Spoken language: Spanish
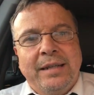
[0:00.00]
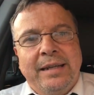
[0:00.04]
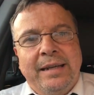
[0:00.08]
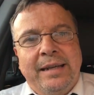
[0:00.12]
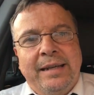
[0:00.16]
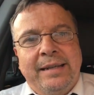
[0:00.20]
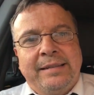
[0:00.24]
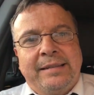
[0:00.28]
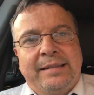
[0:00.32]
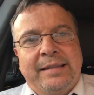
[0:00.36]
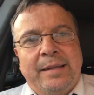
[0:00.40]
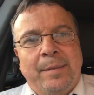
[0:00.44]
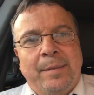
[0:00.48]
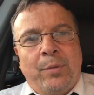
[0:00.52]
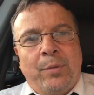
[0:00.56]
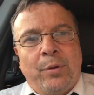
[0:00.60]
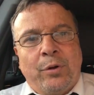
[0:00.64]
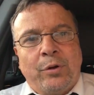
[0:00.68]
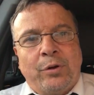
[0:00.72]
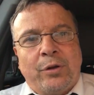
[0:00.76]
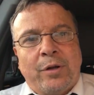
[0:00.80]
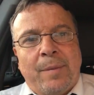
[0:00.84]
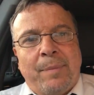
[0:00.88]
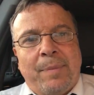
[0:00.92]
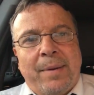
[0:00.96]
Este,
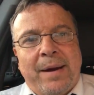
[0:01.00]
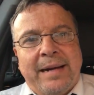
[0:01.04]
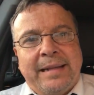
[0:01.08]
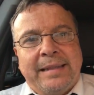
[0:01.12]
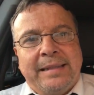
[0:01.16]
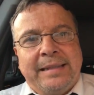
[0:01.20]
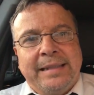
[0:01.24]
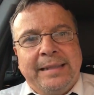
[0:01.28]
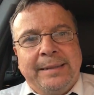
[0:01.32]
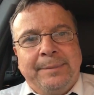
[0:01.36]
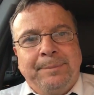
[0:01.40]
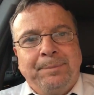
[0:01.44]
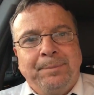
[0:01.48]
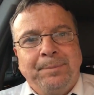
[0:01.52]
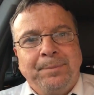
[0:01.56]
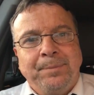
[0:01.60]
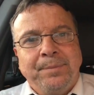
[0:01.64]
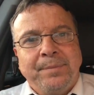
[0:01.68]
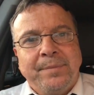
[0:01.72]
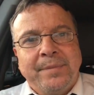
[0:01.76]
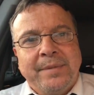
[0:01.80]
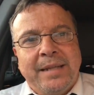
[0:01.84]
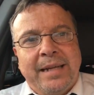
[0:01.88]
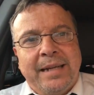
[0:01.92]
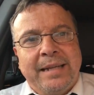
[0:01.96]
otra parte,
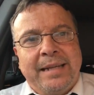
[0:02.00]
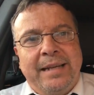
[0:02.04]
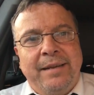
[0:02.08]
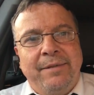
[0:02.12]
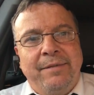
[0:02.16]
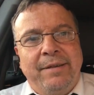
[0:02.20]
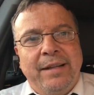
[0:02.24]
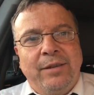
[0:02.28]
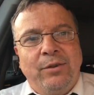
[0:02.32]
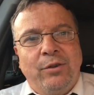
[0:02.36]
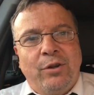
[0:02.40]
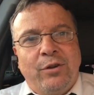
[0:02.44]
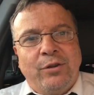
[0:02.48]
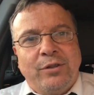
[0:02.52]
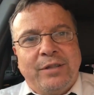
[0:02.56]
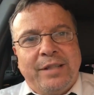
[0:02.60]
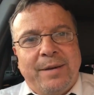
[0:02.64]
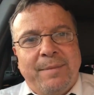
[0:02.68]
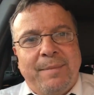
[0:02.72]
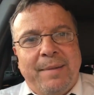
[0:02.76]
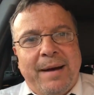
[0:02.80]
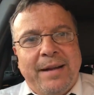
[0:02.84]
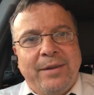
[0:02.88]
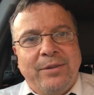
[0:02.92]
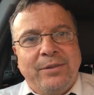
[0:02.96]
aquí viendo los
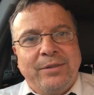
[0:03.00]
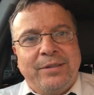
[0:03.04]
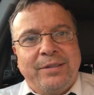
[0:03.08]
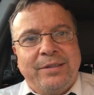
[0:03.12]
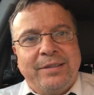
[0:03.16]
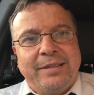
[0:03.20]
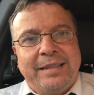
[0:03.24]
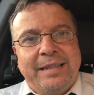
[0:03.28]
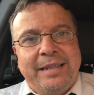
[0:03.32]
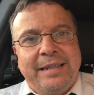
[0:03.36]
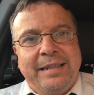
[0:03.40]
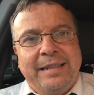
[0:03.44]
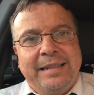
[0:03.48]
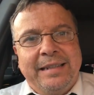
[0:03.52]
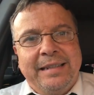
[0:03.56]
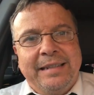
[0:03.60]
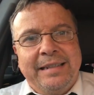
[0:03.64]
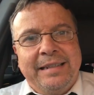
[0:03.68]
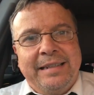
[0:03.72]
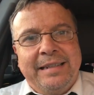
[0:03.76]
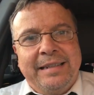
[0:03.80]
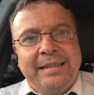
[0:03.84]
hermanos que,